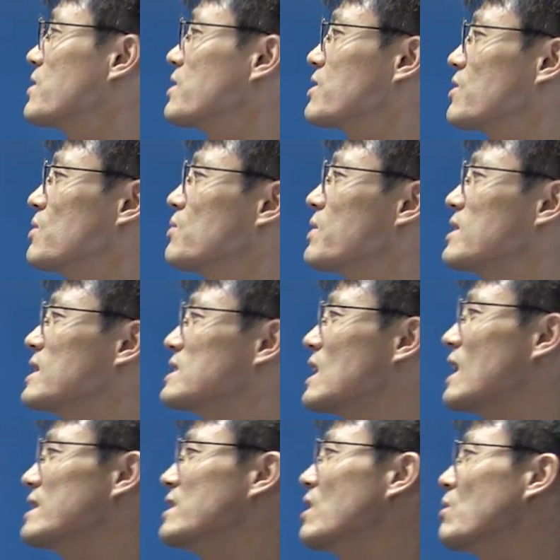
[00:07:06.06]
영향 선고에 의지
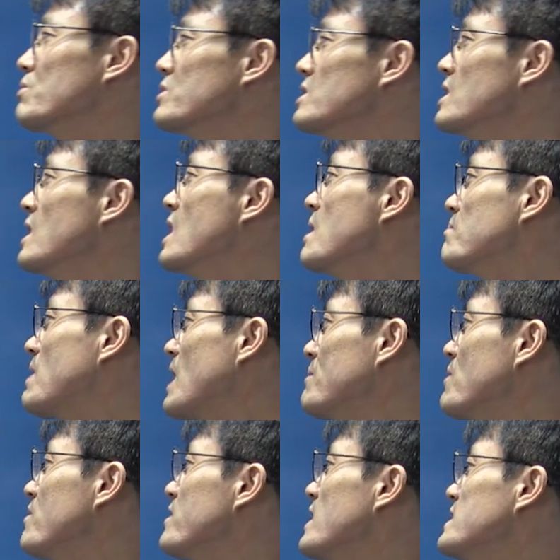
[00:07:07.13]
아니하고는
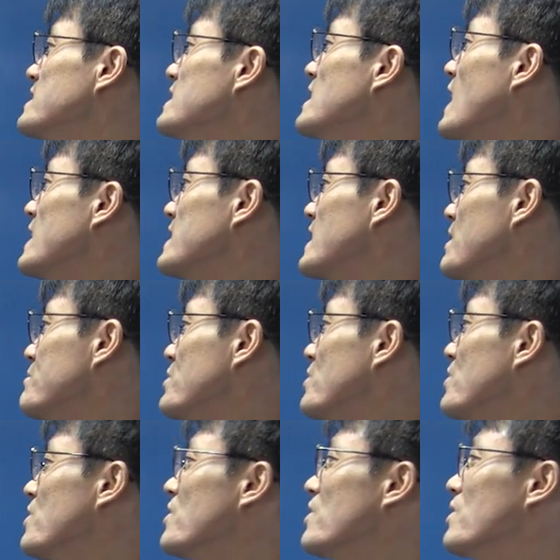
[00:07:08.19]
파면되지
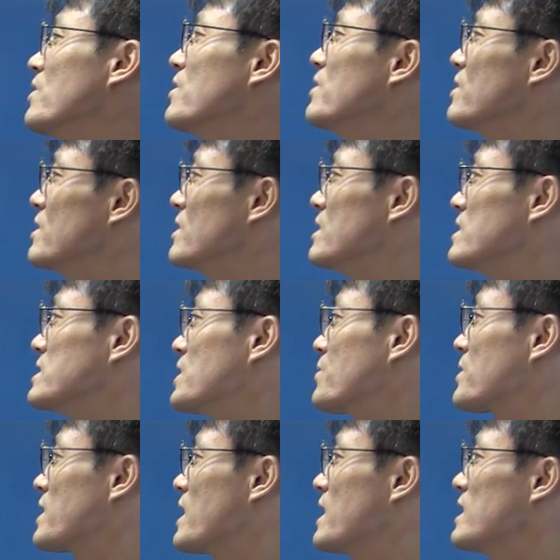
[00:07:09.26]
아니하며 자
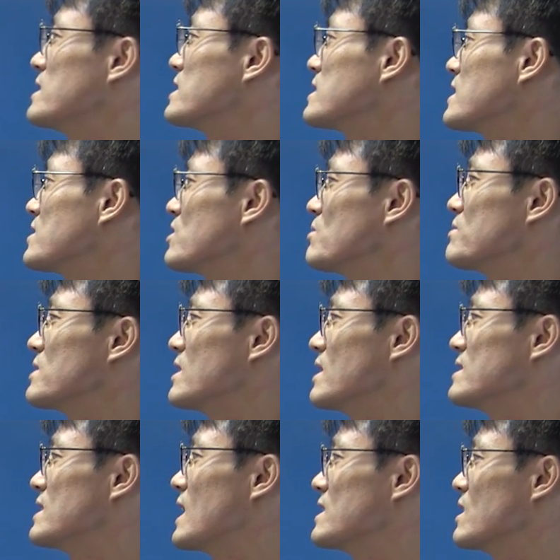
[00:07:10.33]
이렇게 징계 처분에
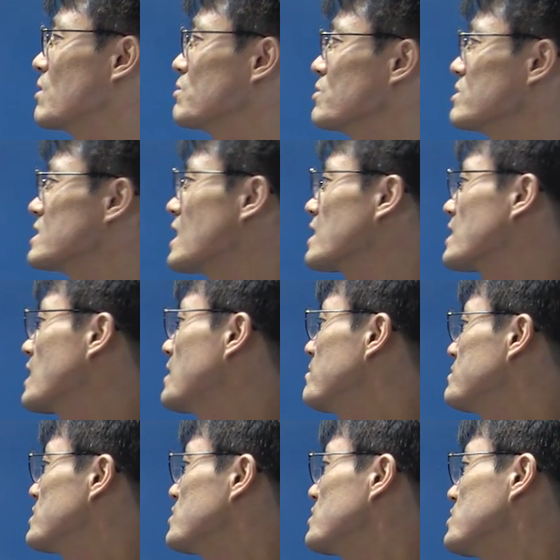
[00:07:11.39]
의지 아니하고는 자 이렇게
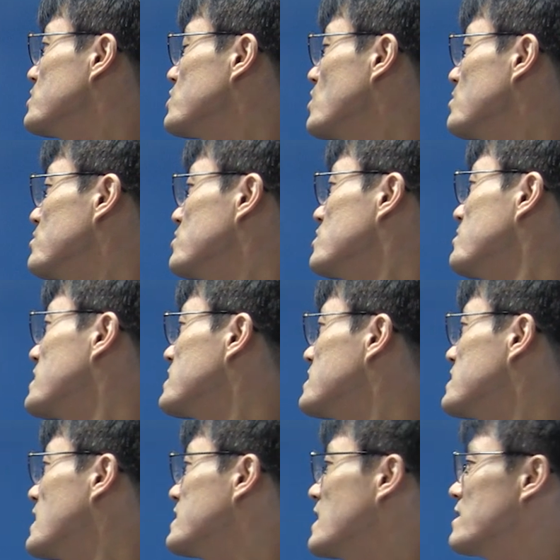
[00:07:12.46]
처분을
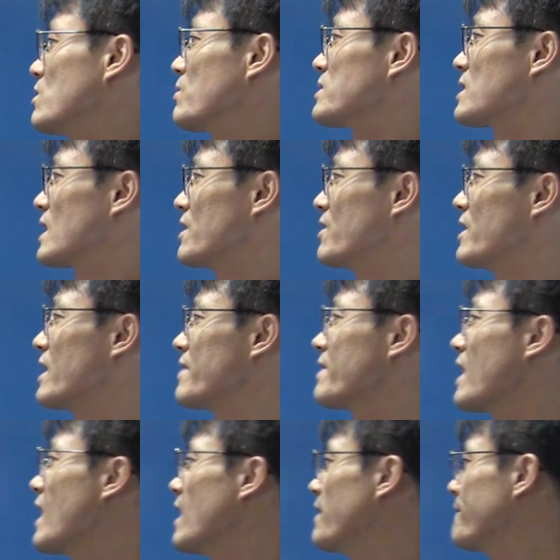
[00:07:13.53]
받지 아니한다고 해석하여야
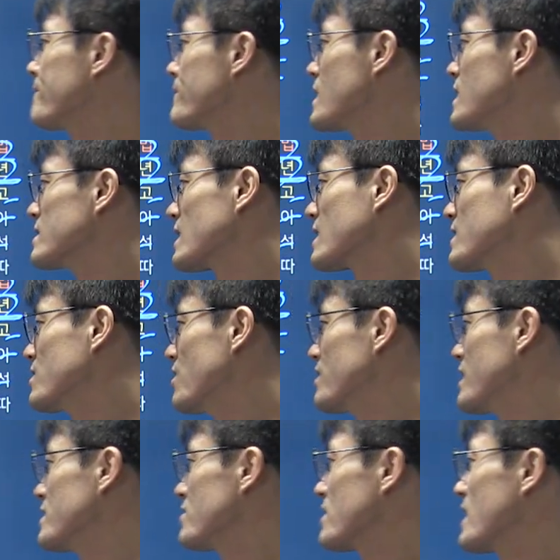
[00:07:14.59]
한다. 자
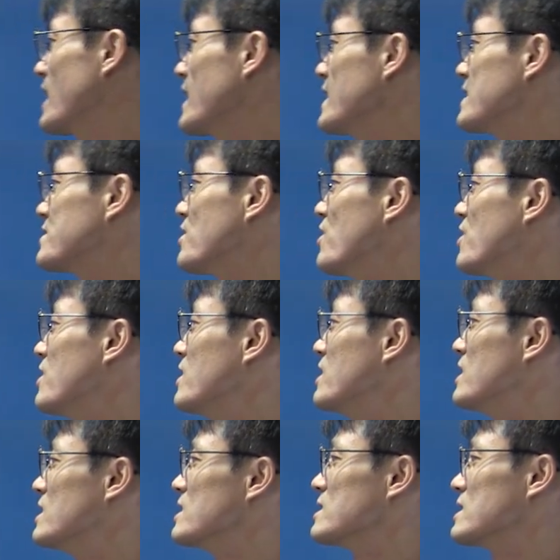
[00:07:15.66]
그런 해석하에서
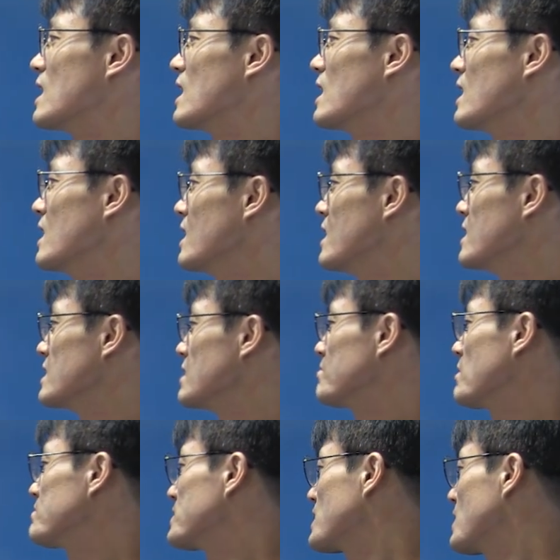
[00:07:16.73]
자
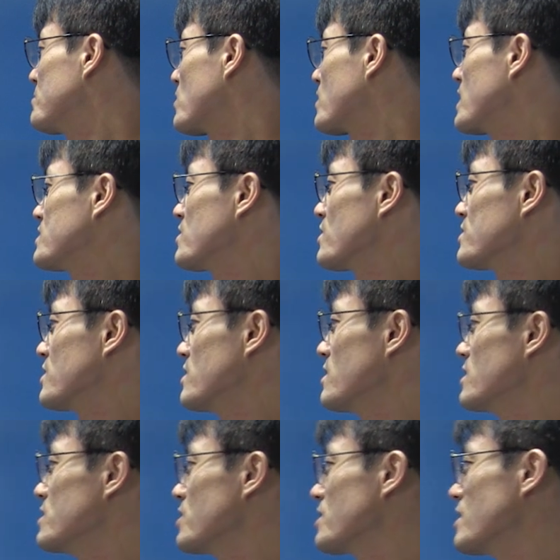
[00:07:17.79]
입법자가 법관의
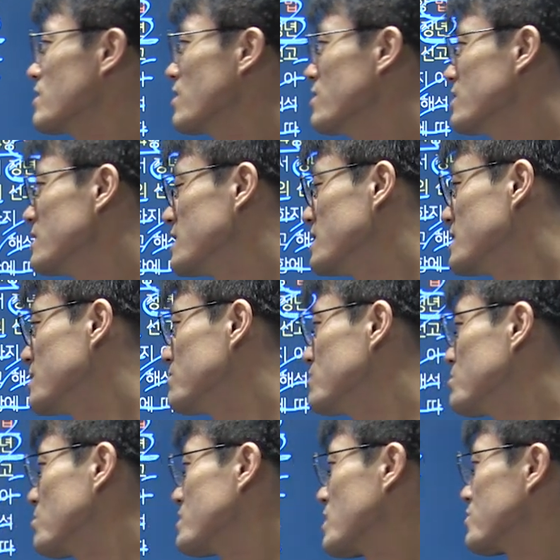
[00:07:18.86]
정년을 정한 건
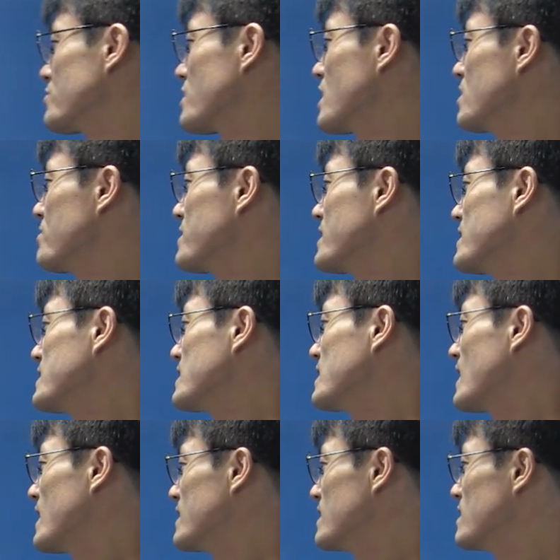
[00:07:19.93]
이신분부장 규정에
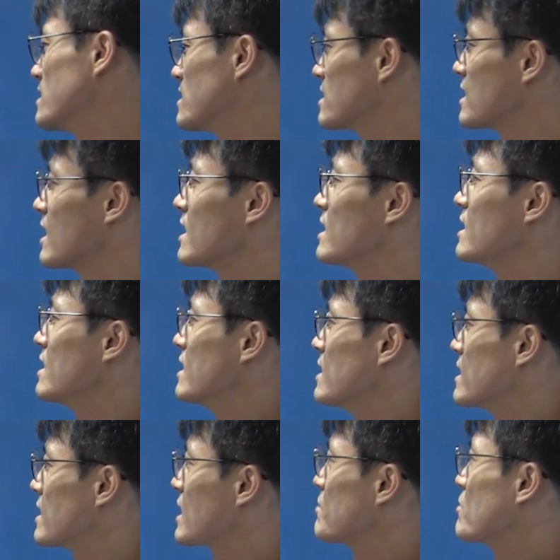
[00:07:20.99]
입에되지 않는다.
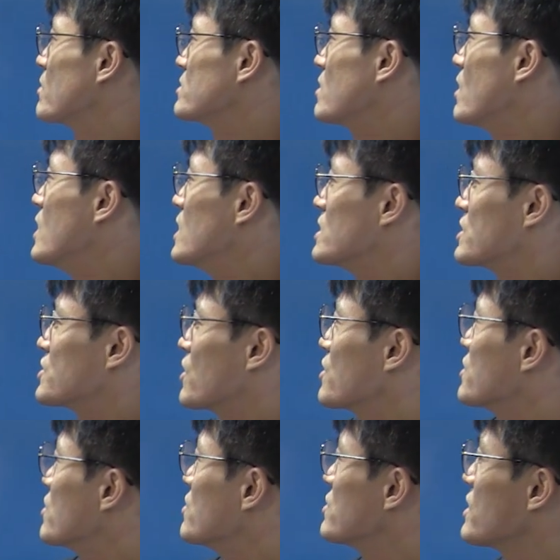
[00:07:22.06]
이렇게 본 거죠. 자,
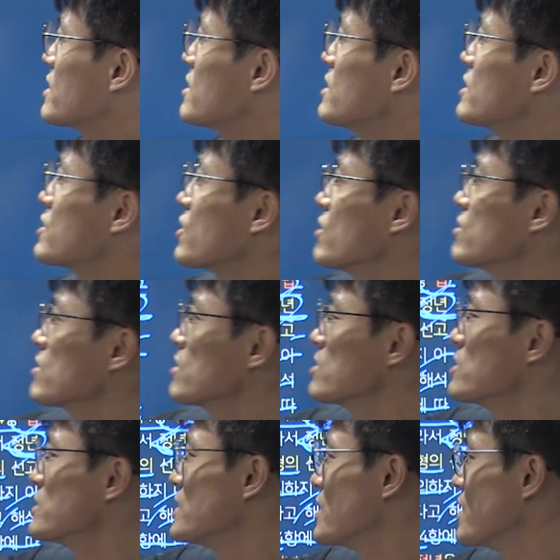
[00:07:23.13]
정년제를
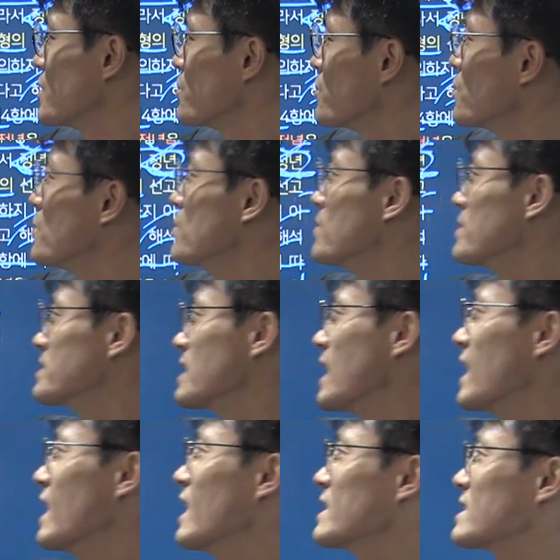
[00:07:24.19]
전제로
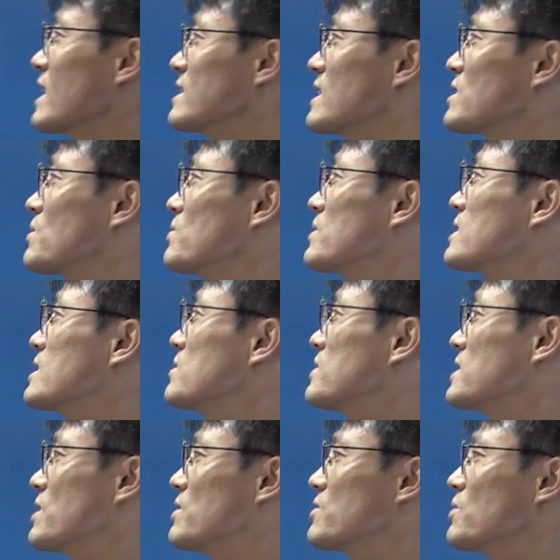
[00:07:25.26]
자, 탄핵 또는
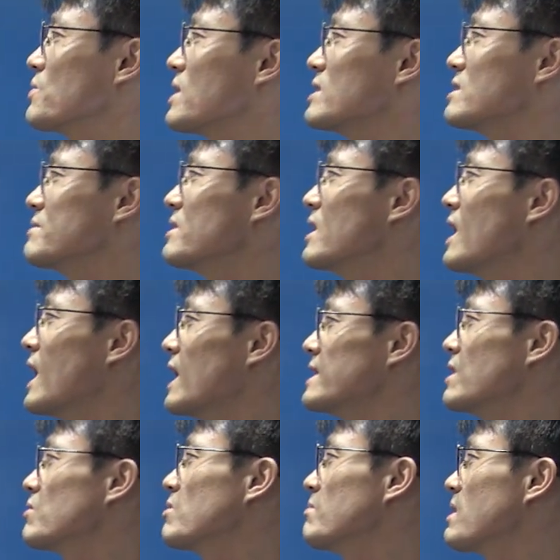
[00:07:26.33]
근거상향 선부에 여지면
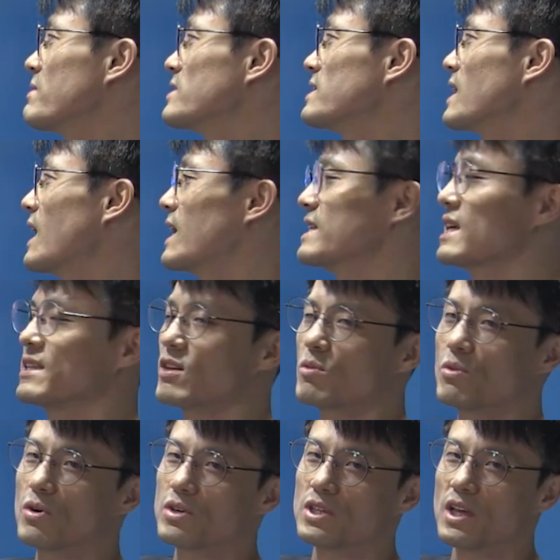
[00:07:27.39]
아니하고는 판단되지 아니한다고
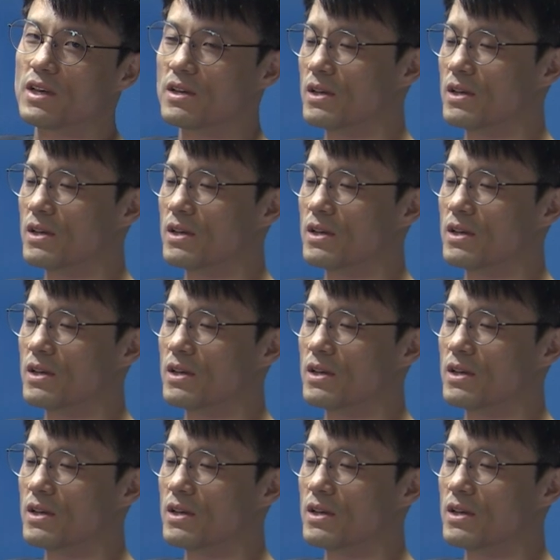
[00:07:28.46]
본거죠